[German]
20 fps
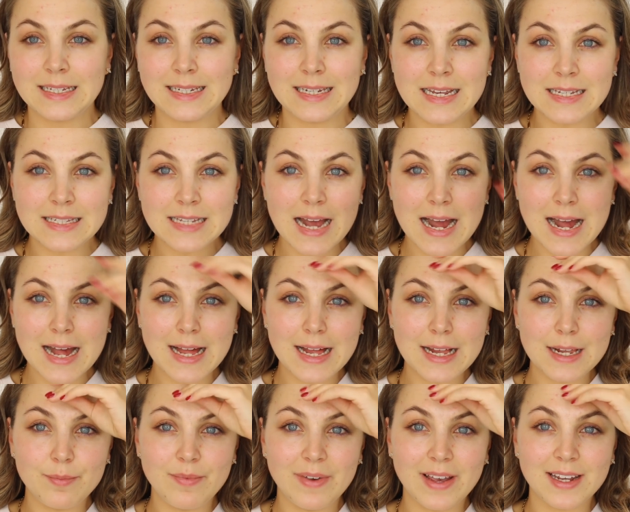
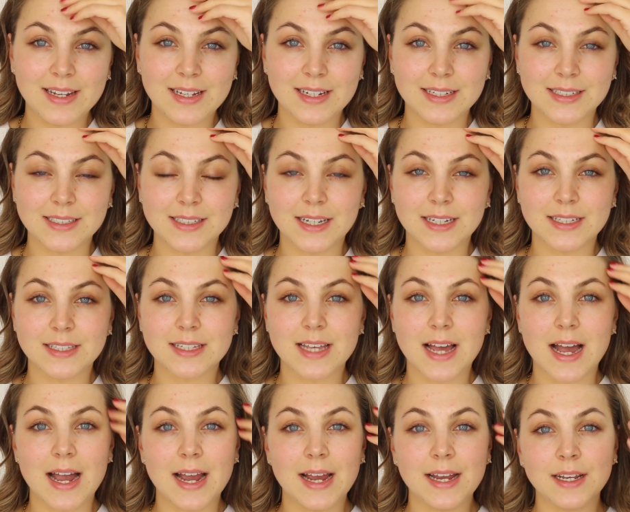Deshalb werde ich jetzt
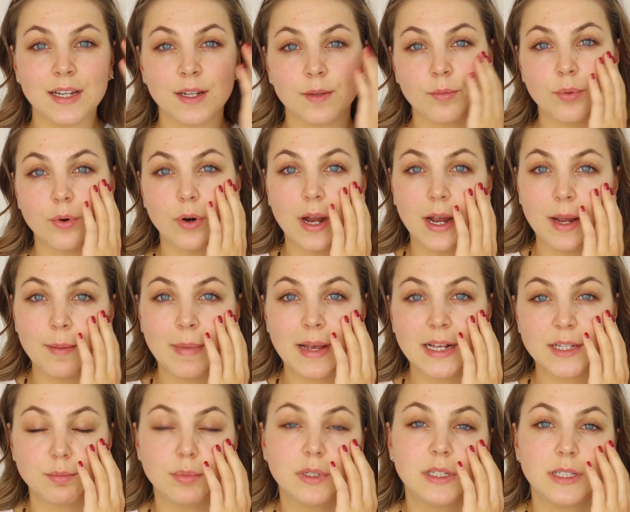keinen Primer
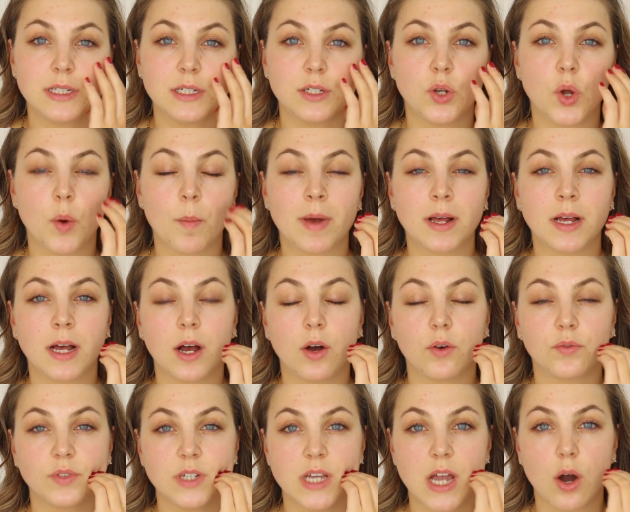explizit nochmal
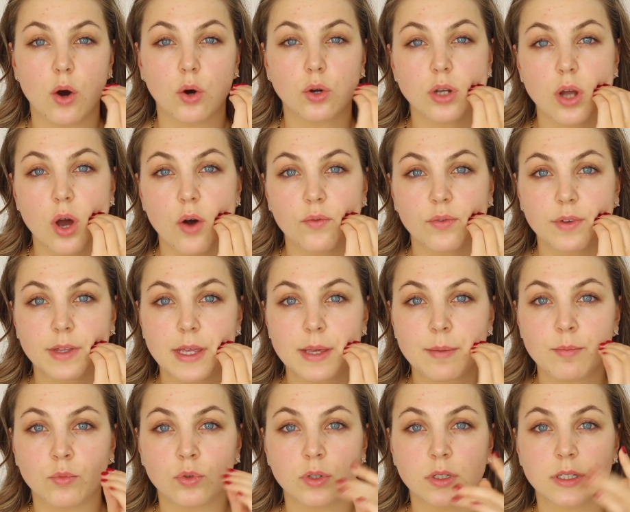auf die Haut
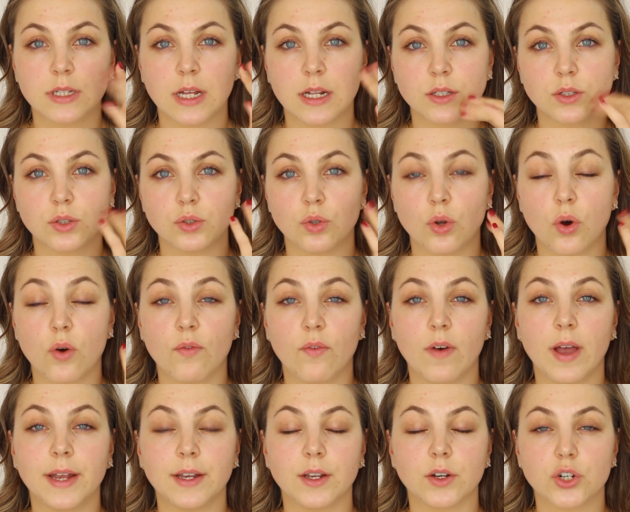aufgeben und das Ganze noch
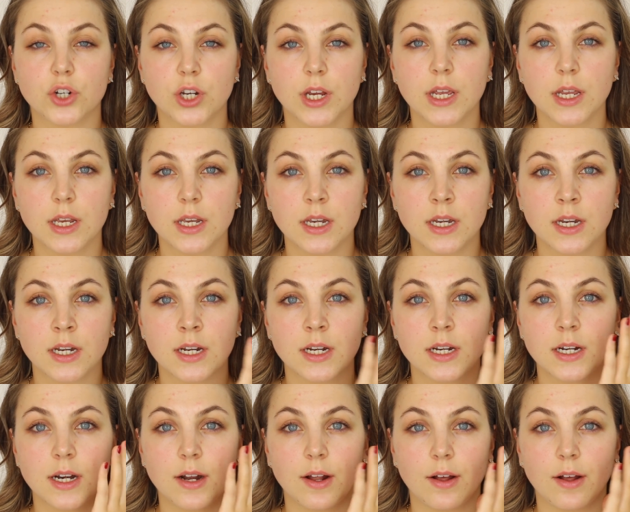weiter schichten.